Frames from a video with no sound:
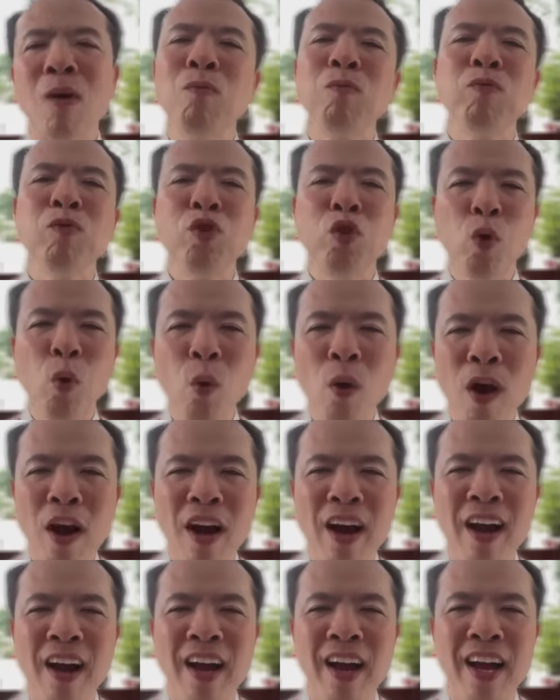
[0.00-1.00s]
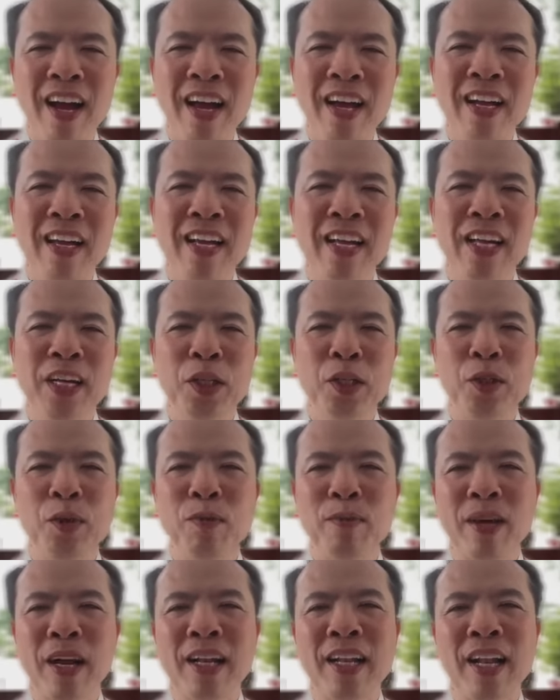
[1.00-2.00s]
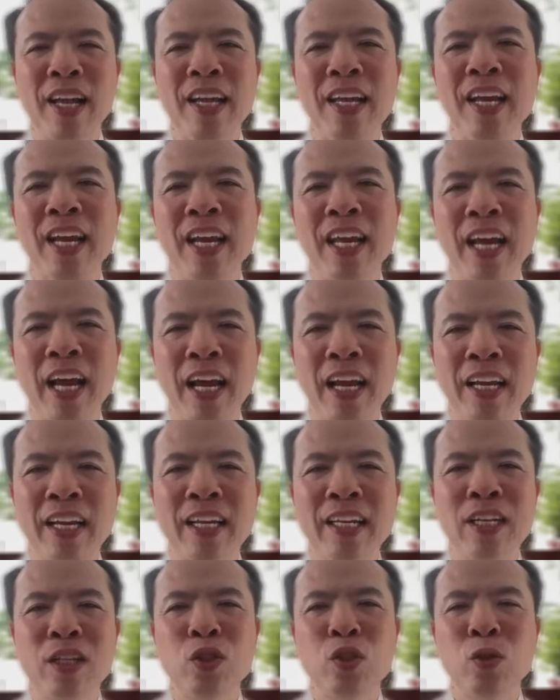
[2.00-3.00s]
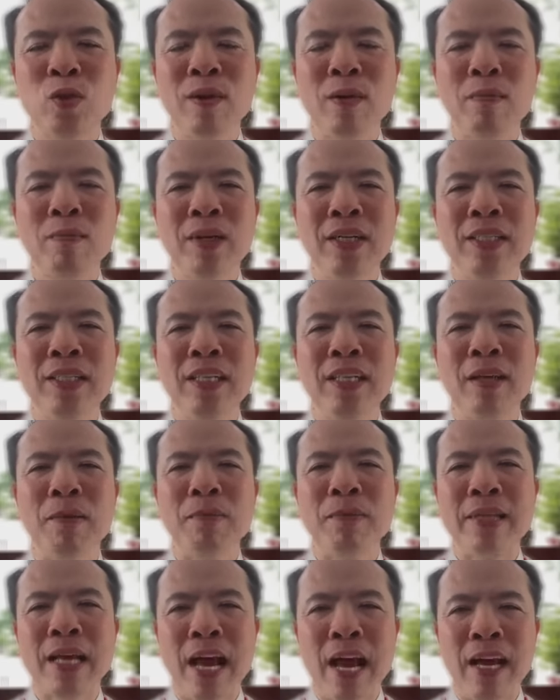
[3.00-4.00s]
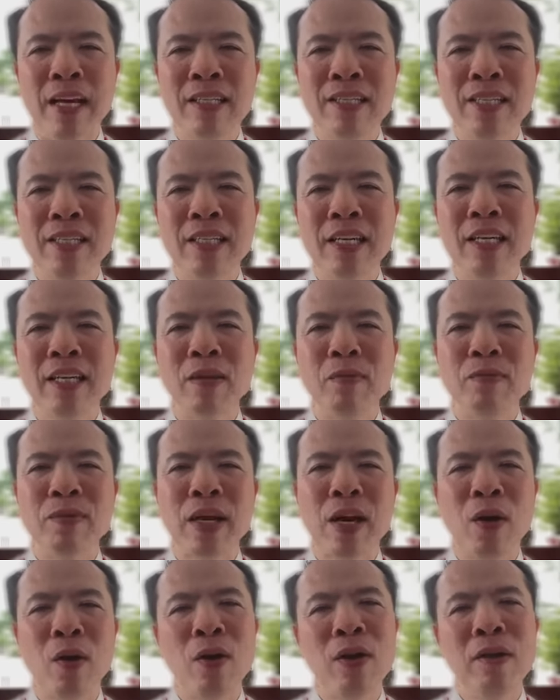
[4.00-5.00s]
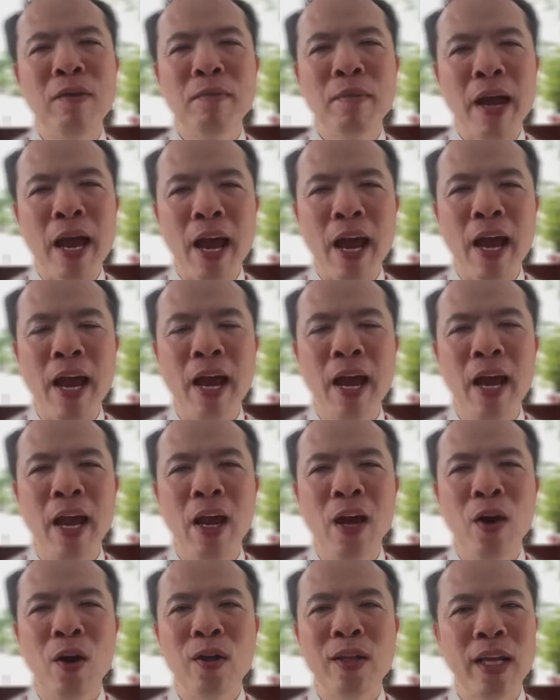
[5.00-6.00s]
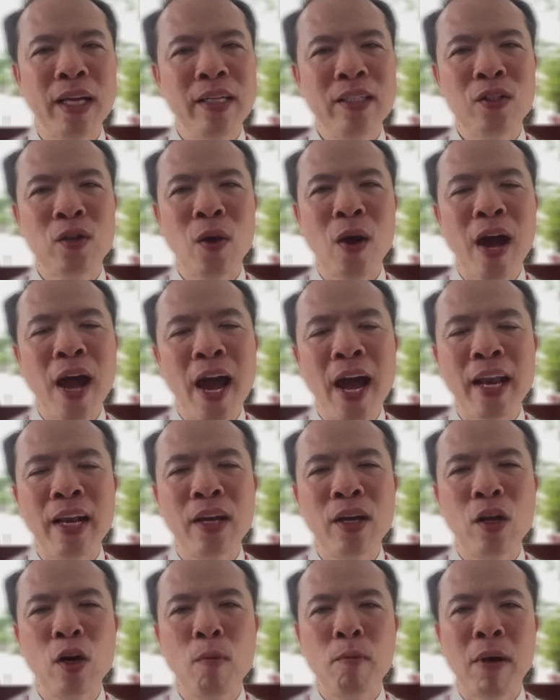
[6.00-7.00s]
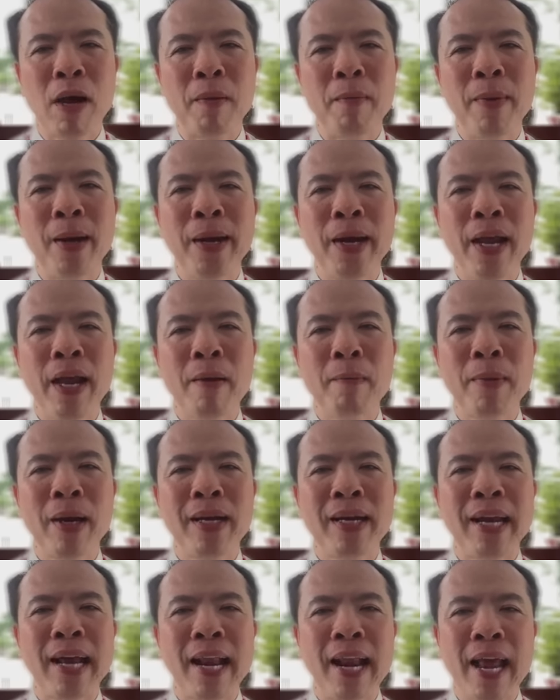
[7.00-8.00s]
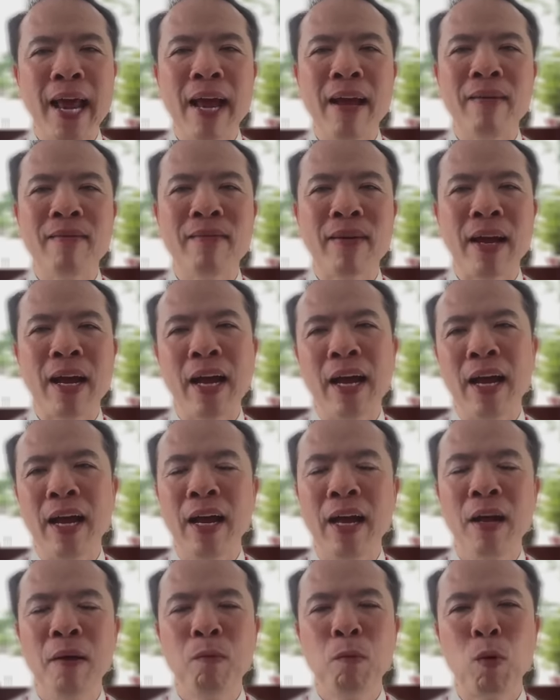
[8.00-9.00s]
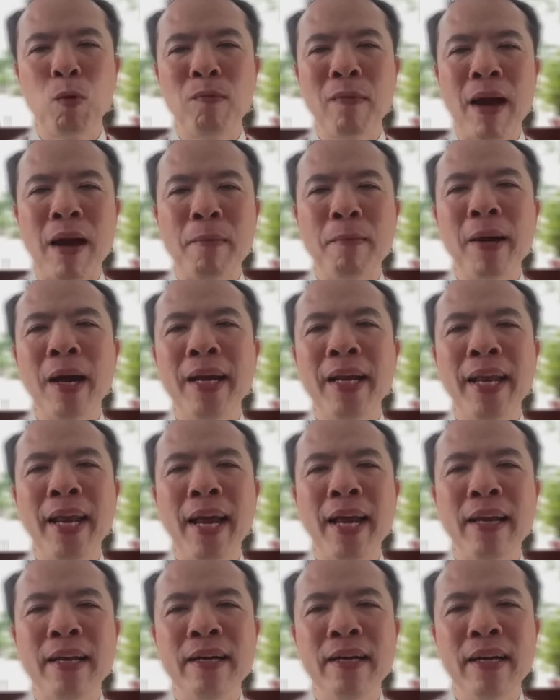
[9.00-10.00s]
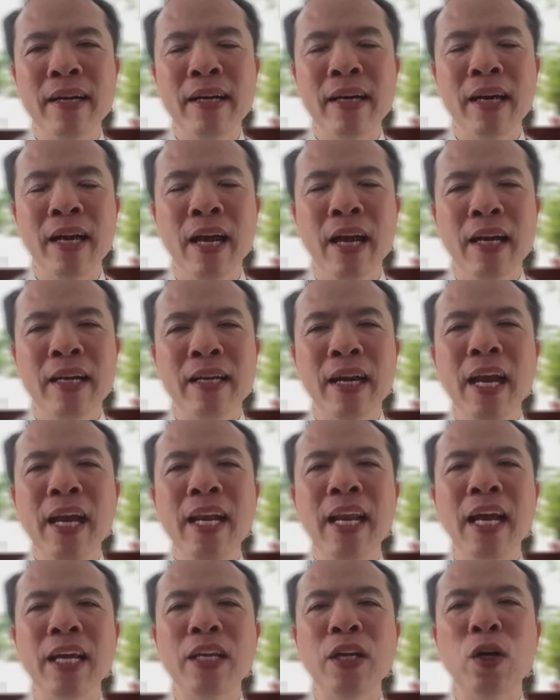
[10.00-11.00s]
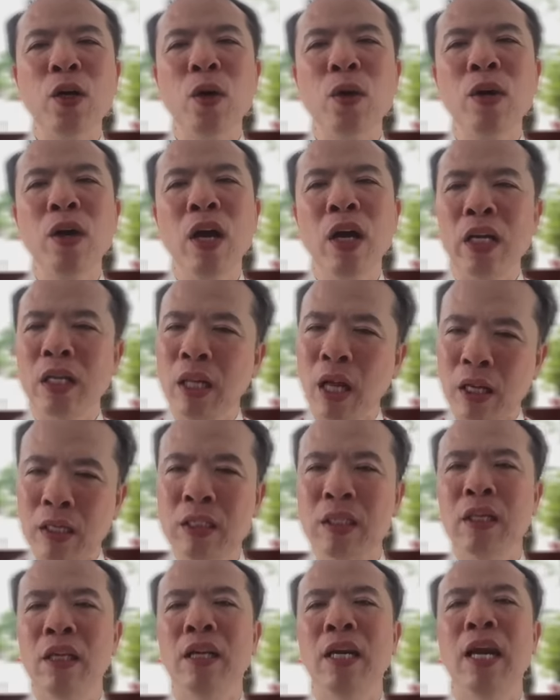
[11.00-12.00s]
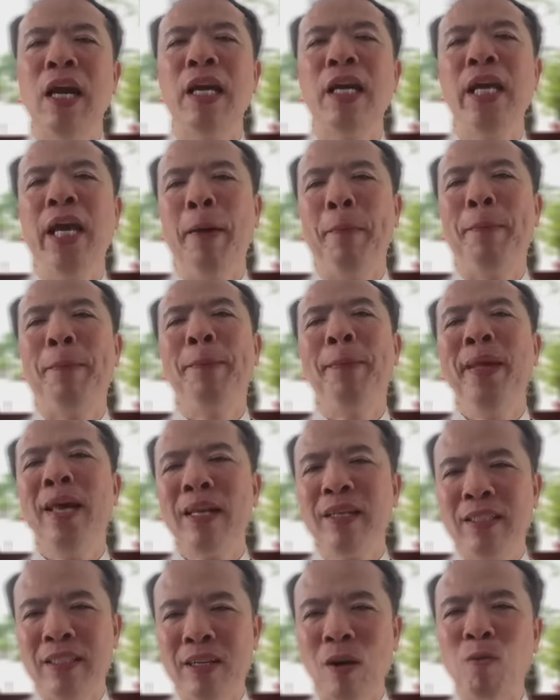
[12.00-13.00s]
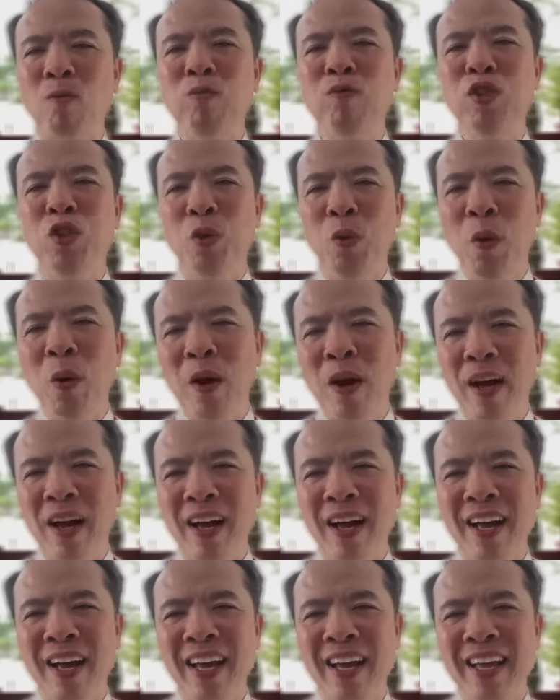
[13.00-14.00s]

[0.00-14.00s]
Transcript: trong Chúa à, chúng ta lấy cái hình ảnh Đức Giêsu đóng đinh trên thập giá dưới chân thập giá có Đức Mẹ có Thánh Gioan có bà Maria Magdala và một bà Maria nữa đây là những con người thật sự là hiệp nhất trong Chúa